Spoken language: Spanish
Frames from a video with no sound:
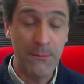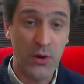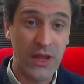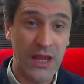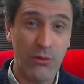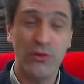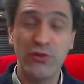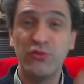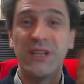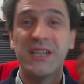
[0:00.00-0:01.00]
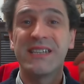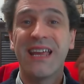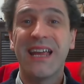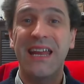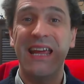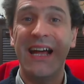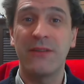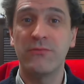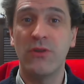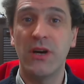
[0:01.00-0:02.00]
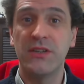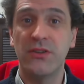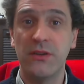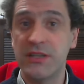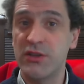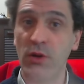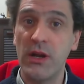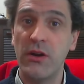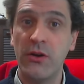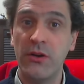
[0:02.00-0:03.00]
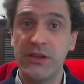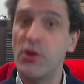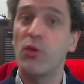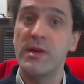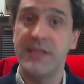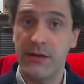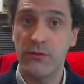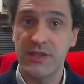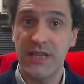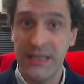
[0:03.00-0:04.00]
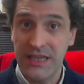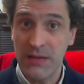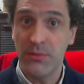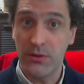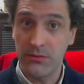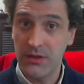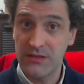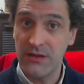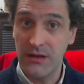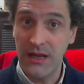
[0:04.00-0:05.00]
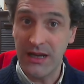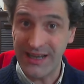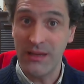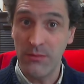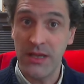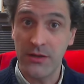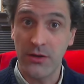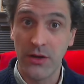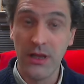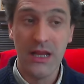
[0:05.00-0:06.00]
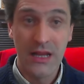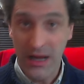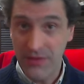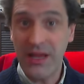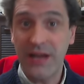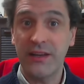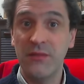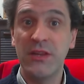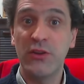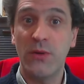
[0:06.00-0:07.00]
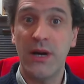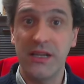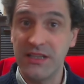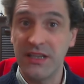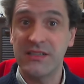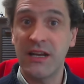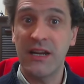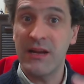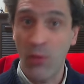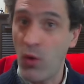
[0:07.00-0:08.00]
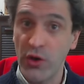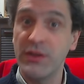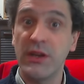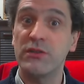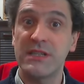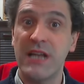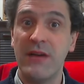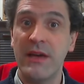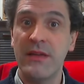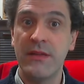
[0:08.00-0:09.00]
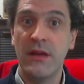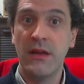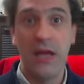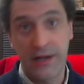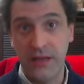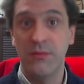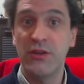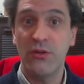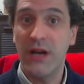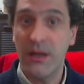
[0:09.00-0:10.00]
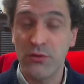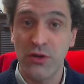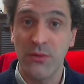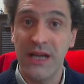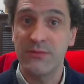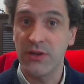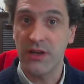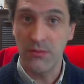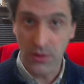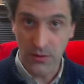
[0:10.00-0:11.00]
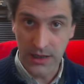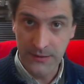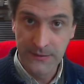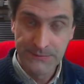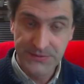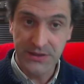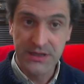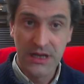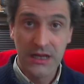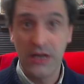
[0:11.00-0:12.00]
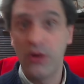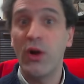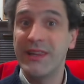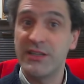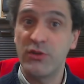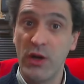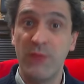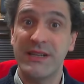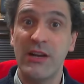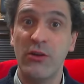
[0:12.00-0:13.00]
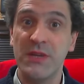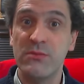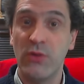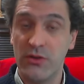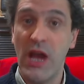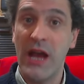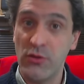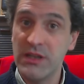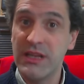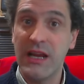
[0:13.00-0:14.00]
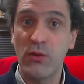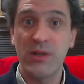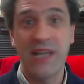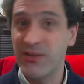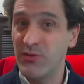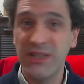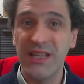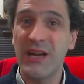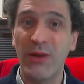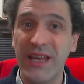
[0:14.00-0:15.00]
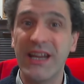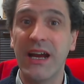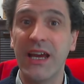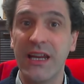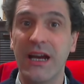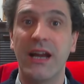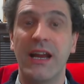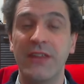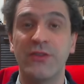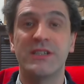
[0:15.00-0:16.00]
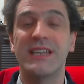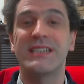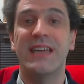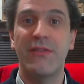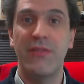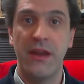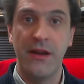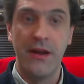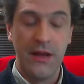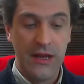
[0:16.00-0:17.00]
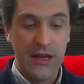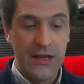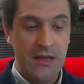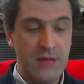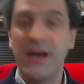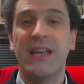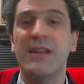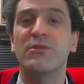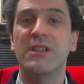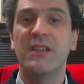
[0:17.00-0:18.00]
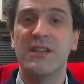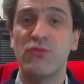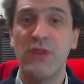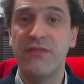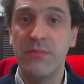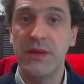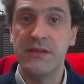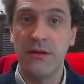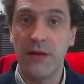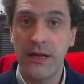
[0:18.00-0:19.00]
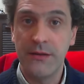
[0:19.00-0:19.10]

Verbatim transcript: Porque cuando tú tienes que crear un objeto y destruirlo, eso cuesta, cuesta en tiempo, en, rendimiento. Hace que el rendimiento baje. Si tienes que crear mogollón de cosas a la vez, el rendimiento baja mucho más, por ejemplo, ¿vale? Entonces, y luego al destruir pasa lo mismo. A Unity le cuesta, a Unity y a cualquier engine en general. Entonces, ¿qué se hacen? Imaginemos que tienes un FPS, ¿vale?